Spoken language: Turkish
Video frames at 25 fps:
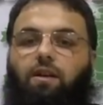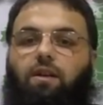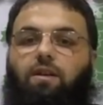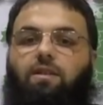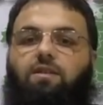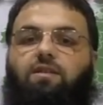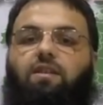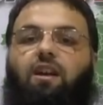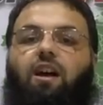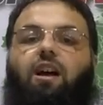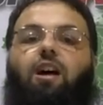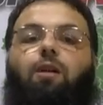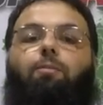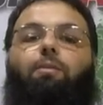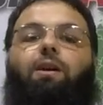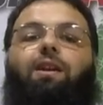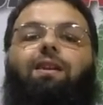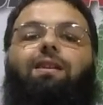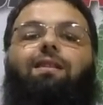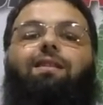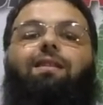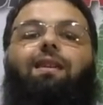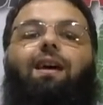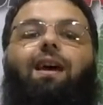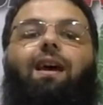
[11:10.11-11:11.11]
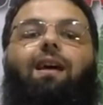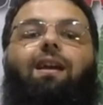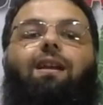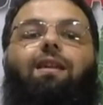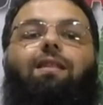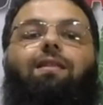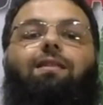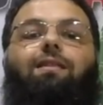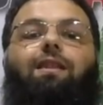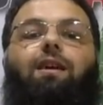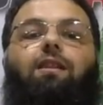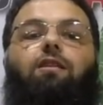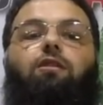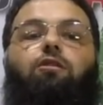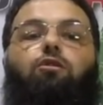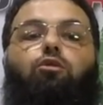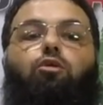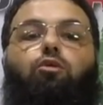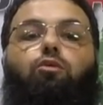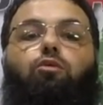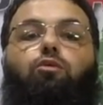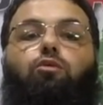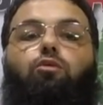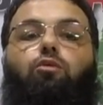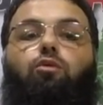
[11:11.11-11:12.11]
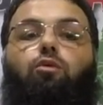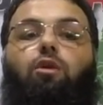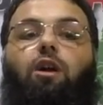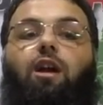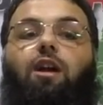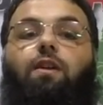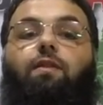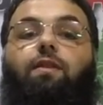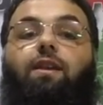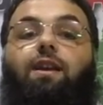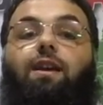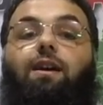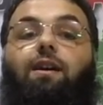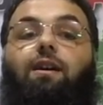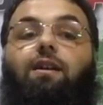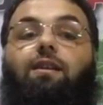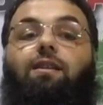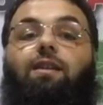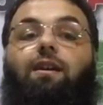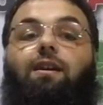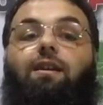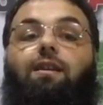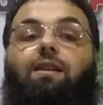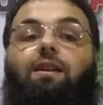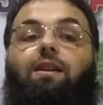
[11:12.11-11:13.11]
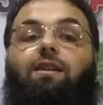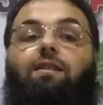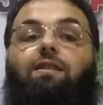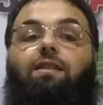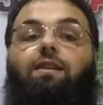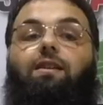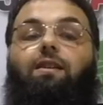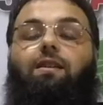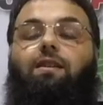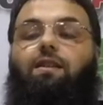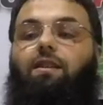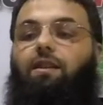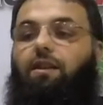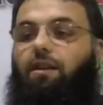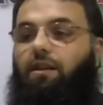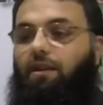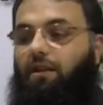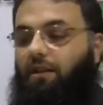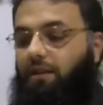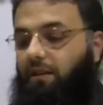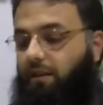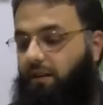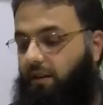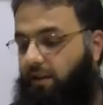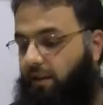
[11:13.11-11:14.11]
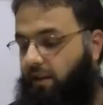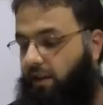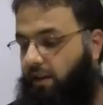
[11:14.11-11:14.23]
Sahabenin elinden tuttu, evine kadar getirdi.